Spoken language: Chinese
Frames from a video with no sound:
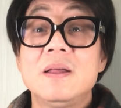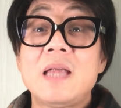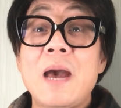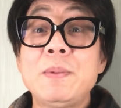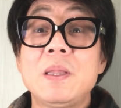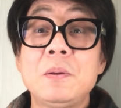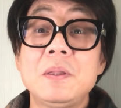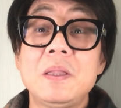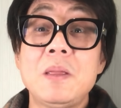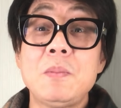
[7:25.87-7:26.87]
他们
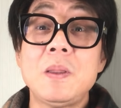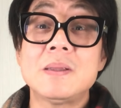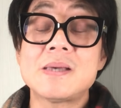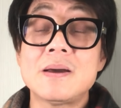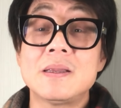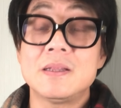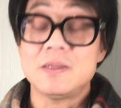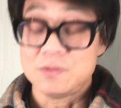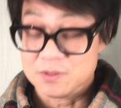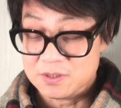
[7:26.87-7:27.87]
当那边的葬礼
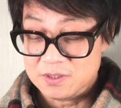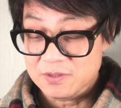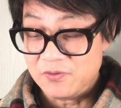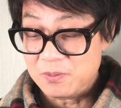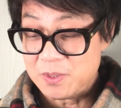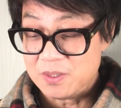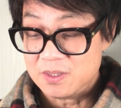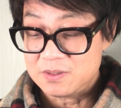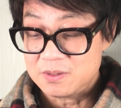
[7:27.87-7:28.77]
呢，就是一方面呢，